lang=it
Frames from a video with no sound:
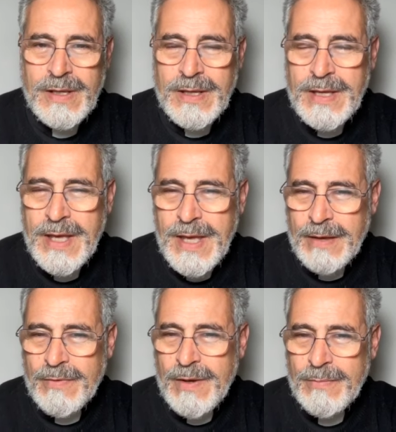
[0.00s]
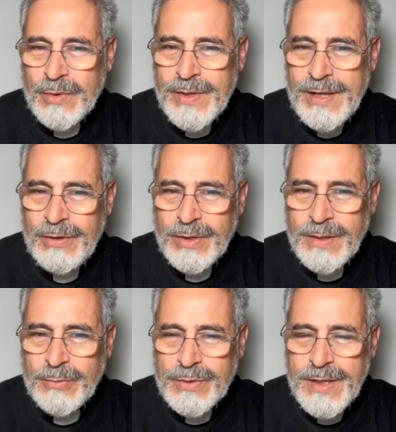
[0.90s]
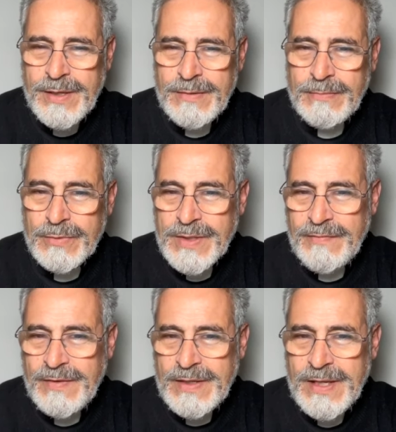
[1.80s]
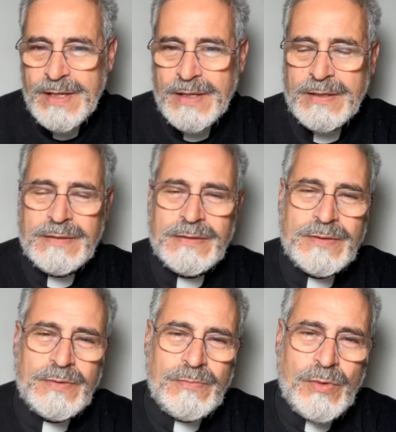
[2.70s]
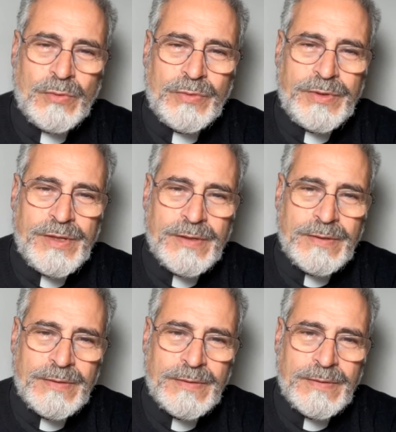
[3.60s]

che è quel modello che Mosè vide sul monte